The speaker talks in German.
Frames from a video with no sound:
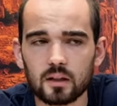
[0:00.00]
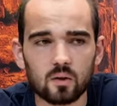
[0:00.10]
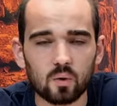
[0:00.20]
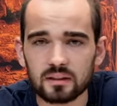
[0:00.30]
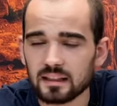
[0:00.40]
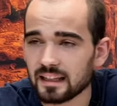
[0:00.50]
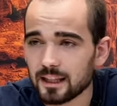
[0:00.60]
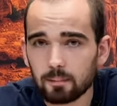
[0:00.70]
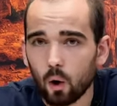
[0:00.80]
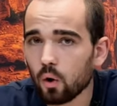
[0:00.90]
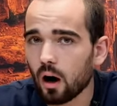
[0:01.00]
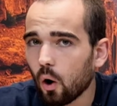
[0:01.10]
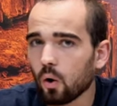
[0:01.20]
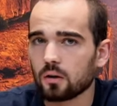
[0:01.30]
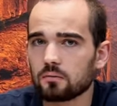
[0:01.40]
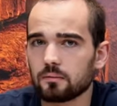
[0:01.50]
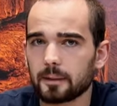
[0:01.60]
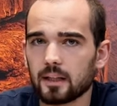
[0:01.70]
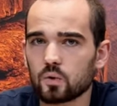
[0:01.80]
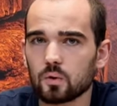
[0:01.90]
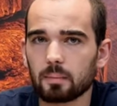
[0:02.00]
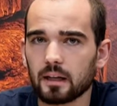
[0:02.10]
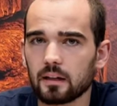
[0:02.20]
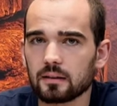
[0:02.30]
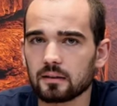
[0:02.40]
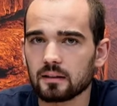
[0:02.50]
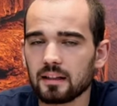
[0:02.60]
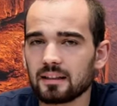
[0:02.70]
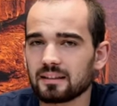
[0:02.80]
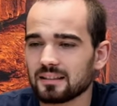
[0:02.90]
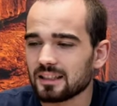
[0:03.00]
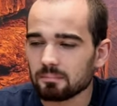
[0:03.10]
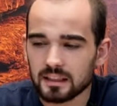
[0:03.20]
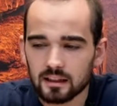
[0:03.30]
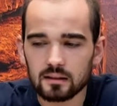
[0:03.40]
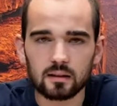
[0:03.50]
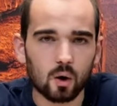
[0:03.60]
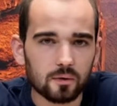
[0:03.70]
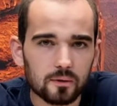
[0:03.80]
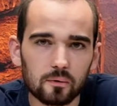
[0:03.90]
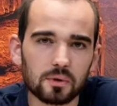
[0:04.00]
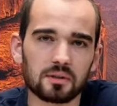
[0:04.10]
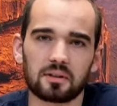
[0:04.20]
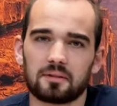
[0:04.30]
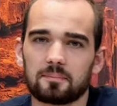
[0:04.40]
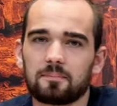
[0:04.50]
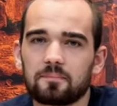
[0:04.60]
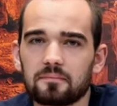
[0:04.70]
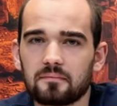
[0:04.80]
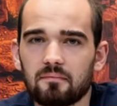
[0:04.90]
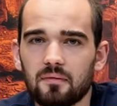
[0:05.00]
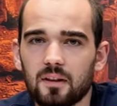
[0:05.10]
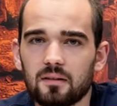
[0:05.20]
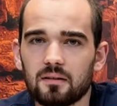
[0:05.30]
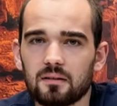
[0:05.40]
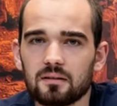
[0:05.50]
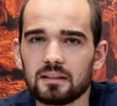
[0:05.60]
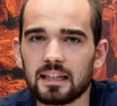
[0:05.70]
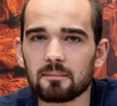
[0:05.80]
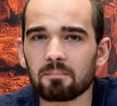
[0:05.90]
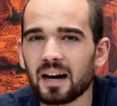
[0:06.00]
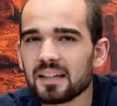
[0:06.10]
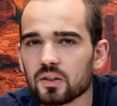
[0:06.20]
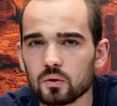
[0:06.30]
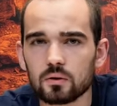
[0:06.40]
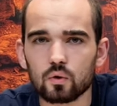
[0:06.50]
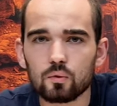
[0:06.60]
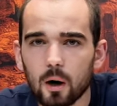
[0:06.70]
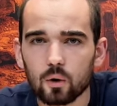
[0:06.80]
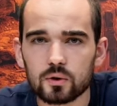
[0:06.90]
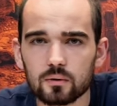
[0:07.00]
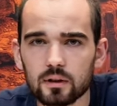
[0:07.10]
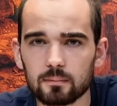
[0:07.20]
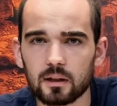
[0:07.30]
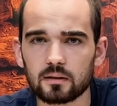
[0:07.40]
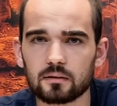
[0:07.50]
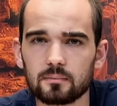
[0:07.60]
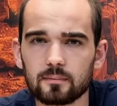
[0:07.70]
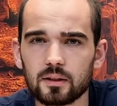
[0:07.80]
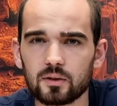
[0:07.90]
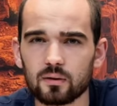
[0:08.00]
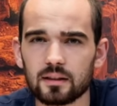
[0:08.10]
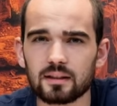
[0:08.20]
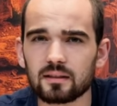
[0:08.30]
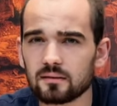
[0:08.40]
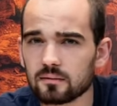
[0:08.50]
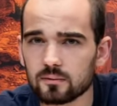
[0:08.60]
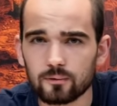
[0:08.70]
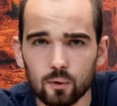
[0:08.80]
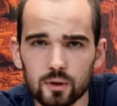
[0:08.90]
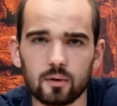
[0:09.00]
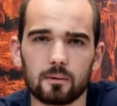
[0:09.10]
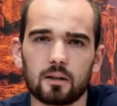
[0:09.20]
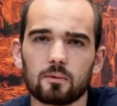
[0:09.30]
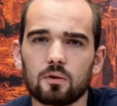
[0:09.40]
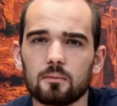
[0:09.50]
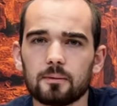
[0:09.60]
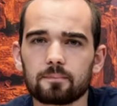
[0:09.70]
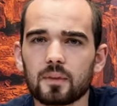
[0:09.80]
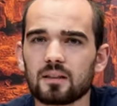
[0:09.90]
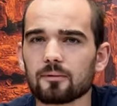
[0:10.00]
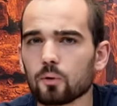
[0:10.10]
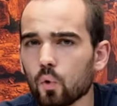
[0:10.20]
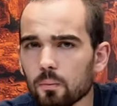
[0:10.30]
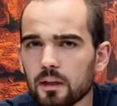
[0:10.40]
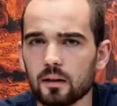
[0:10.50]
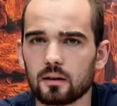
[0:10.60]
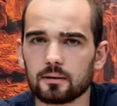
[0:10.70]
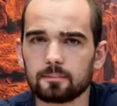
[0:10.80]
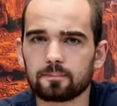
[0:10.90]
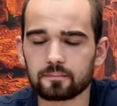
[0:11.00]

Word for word: Und ich brauche auch im Gegenzug Predigten, die mir auf die Füße treten die eben meine Sünde überaus sündig machen, so dass ich Furcht vom Herrn bekomme, davon umkehre.